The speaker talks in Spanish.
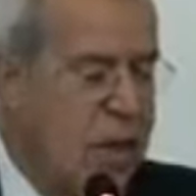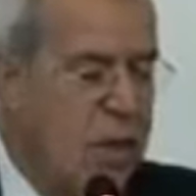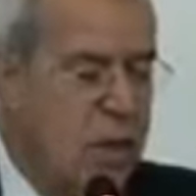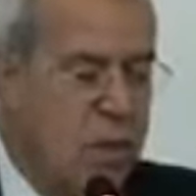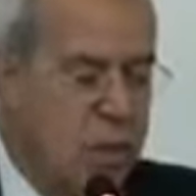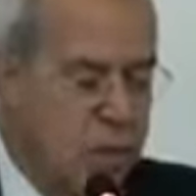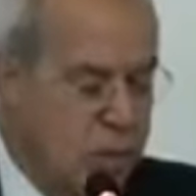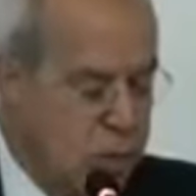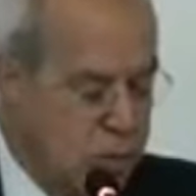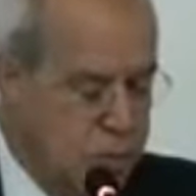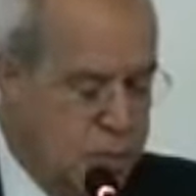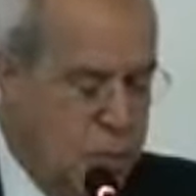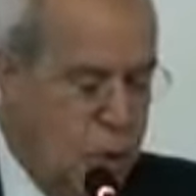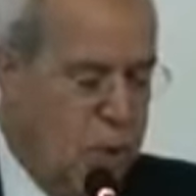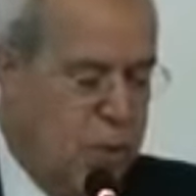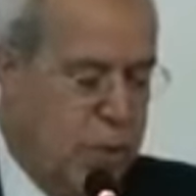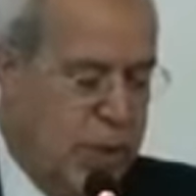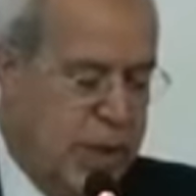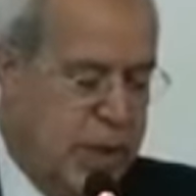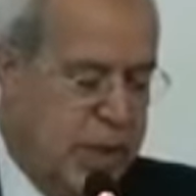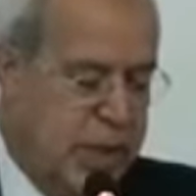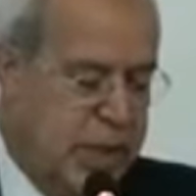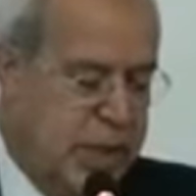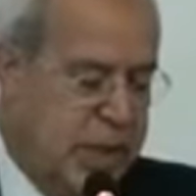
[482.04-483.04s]
con los
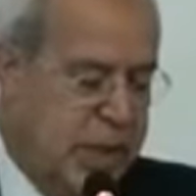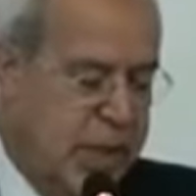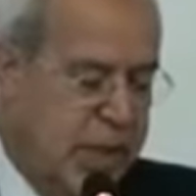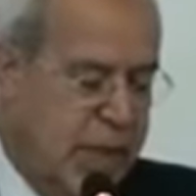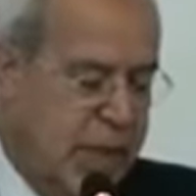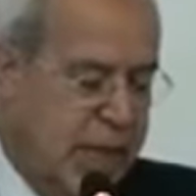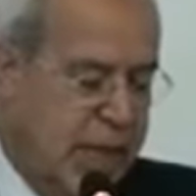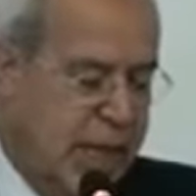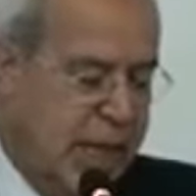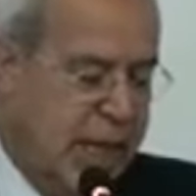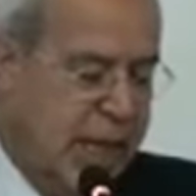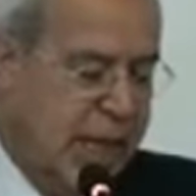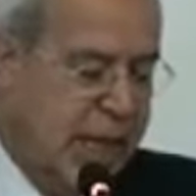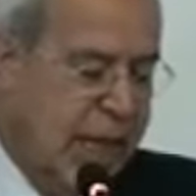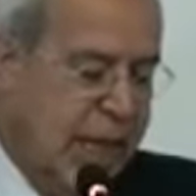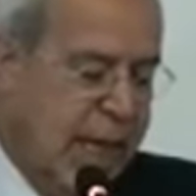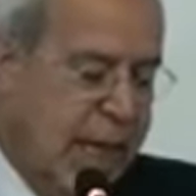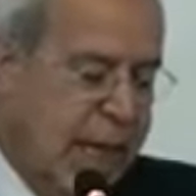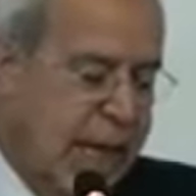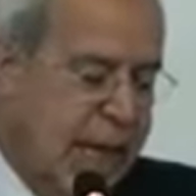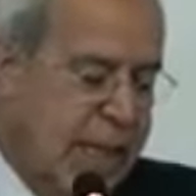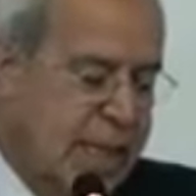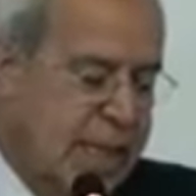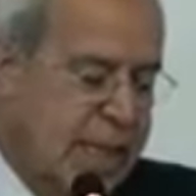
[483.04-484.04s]
pobres,
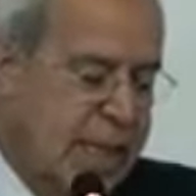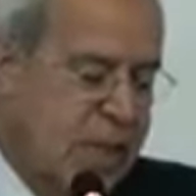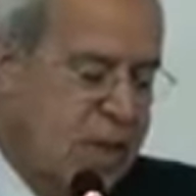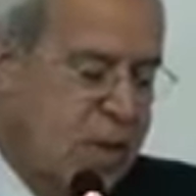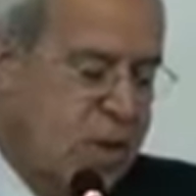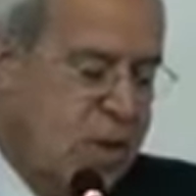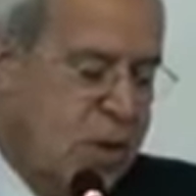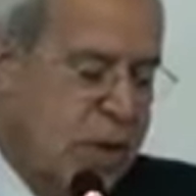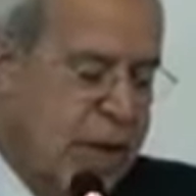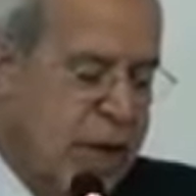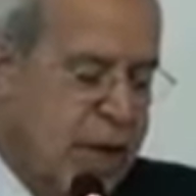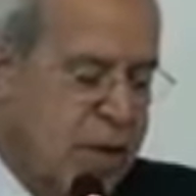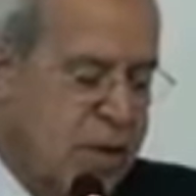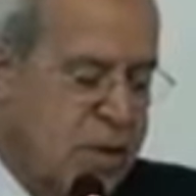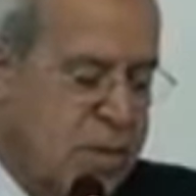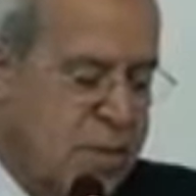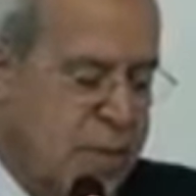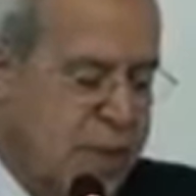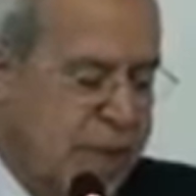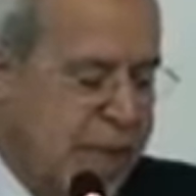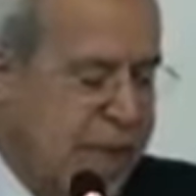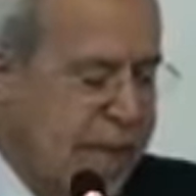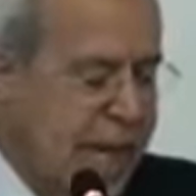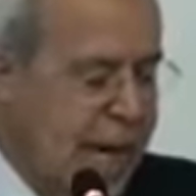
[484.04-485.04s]
sino que nos
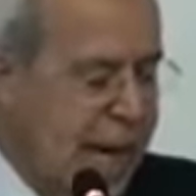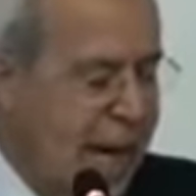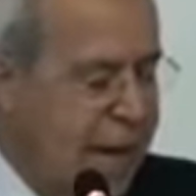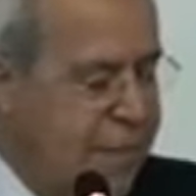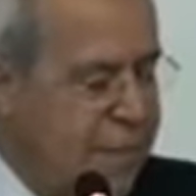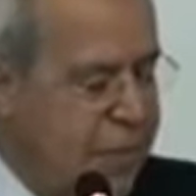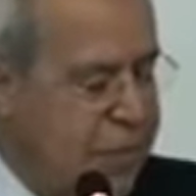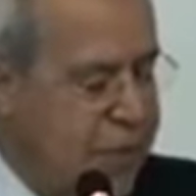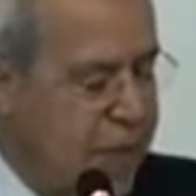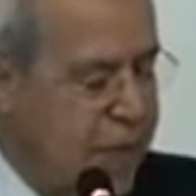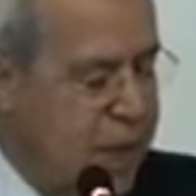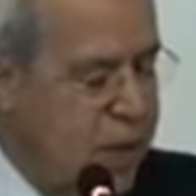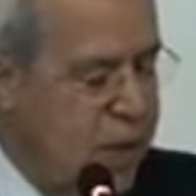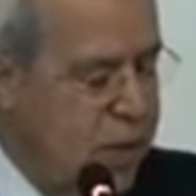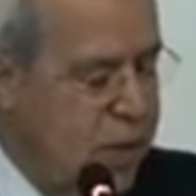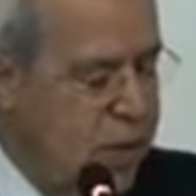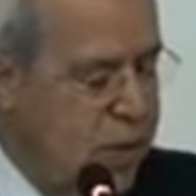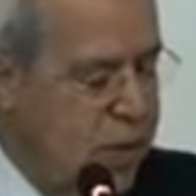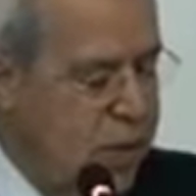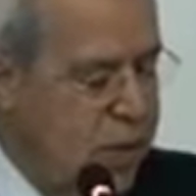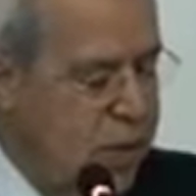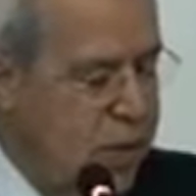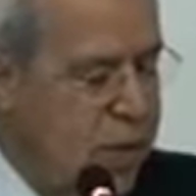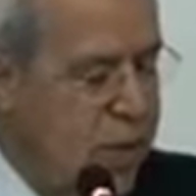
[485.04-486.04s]
pide ante
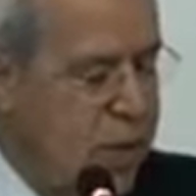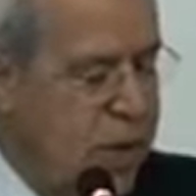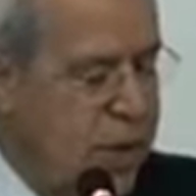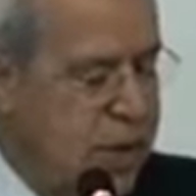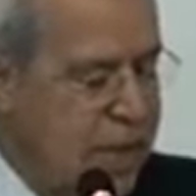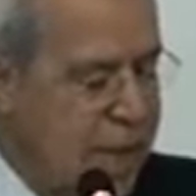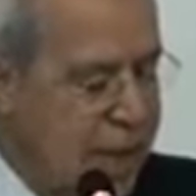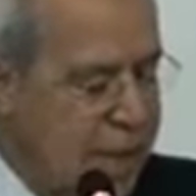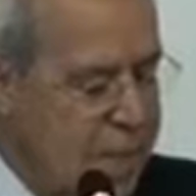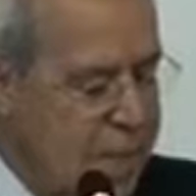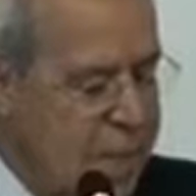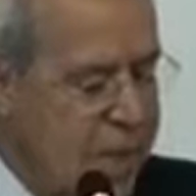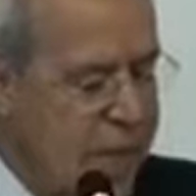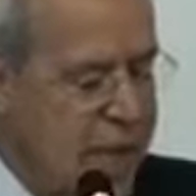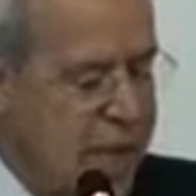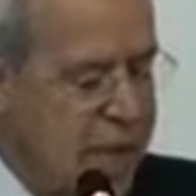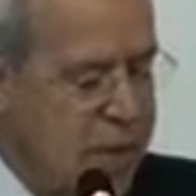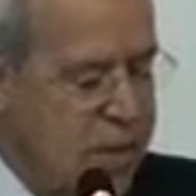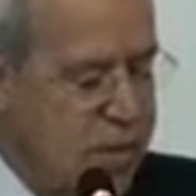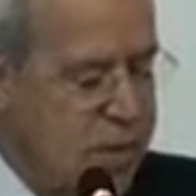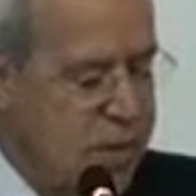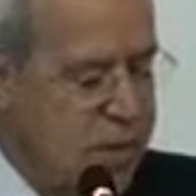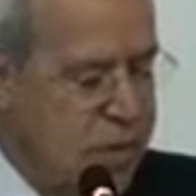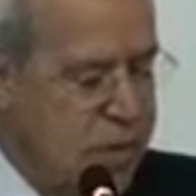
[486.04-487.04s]
todo también
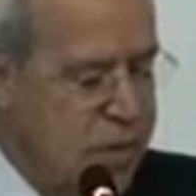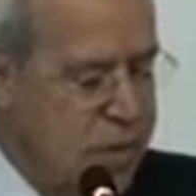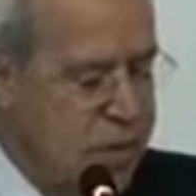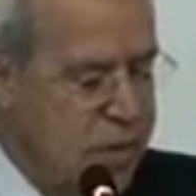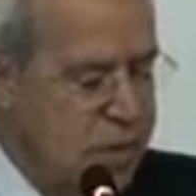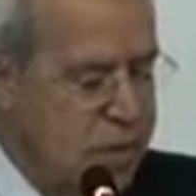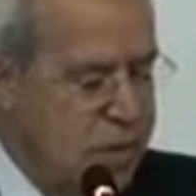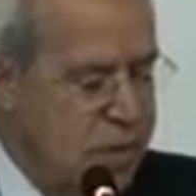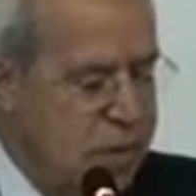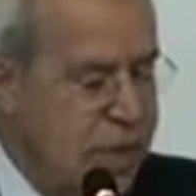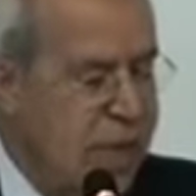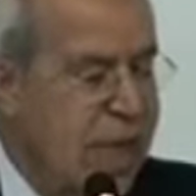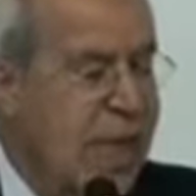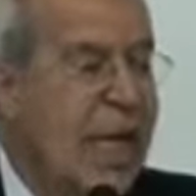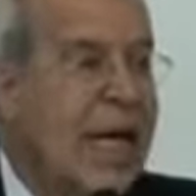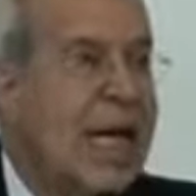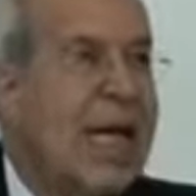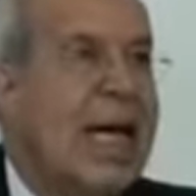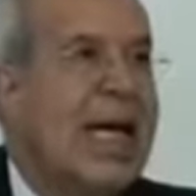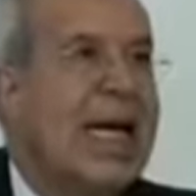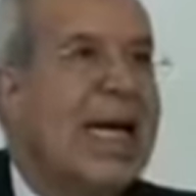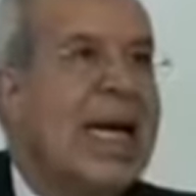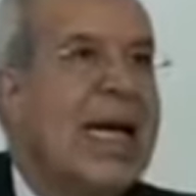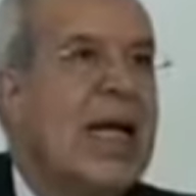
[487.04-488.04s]
a nosotros
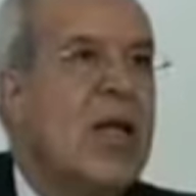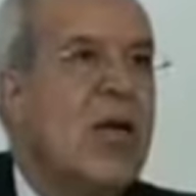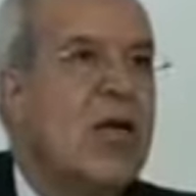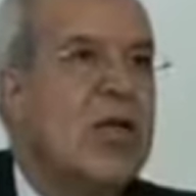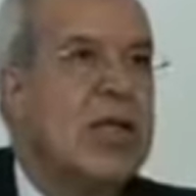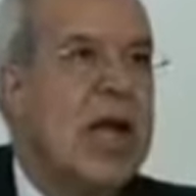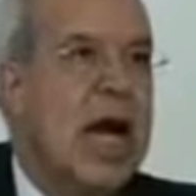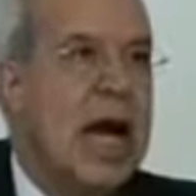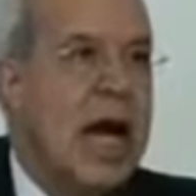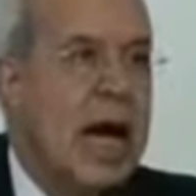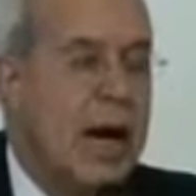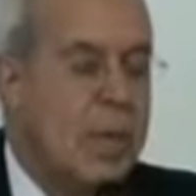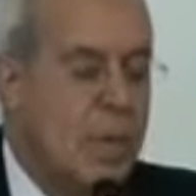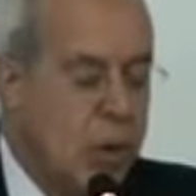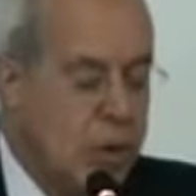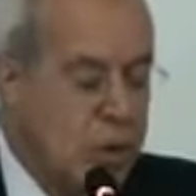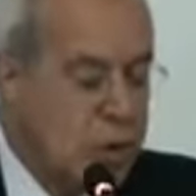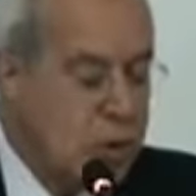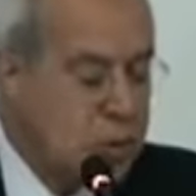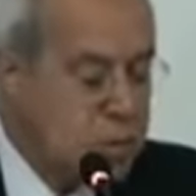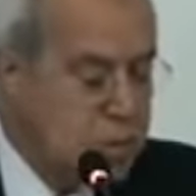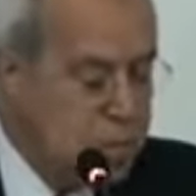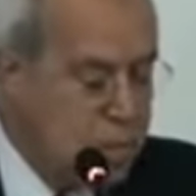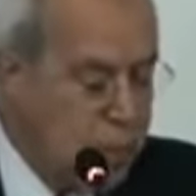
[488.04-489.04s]
que nos
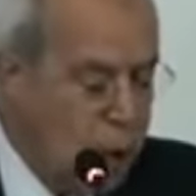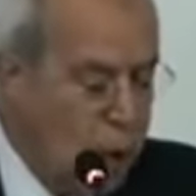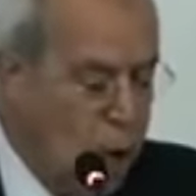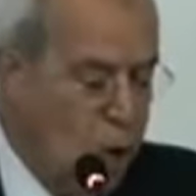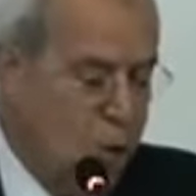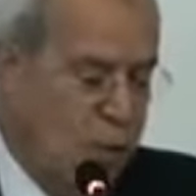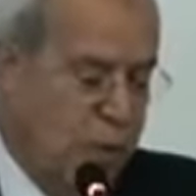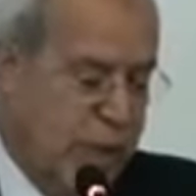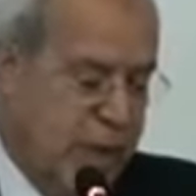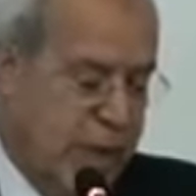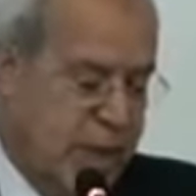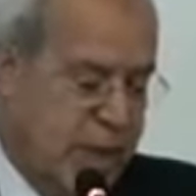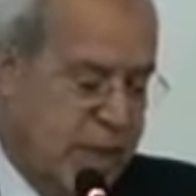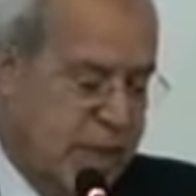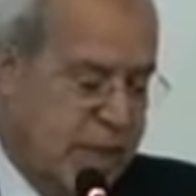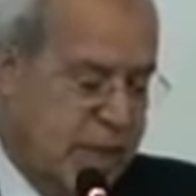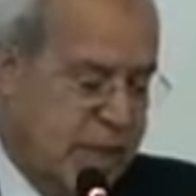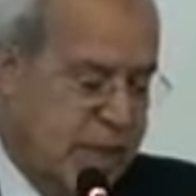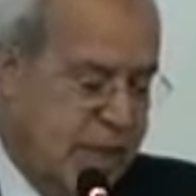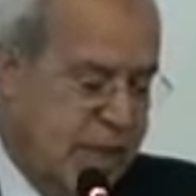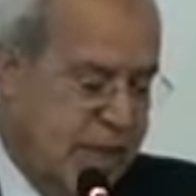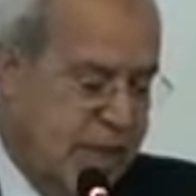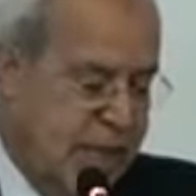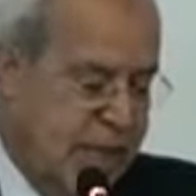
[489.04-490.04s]
hagamos
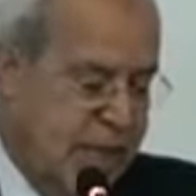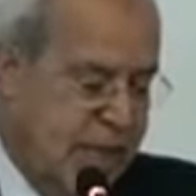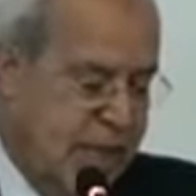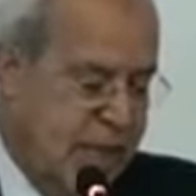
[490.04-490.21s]
pobres,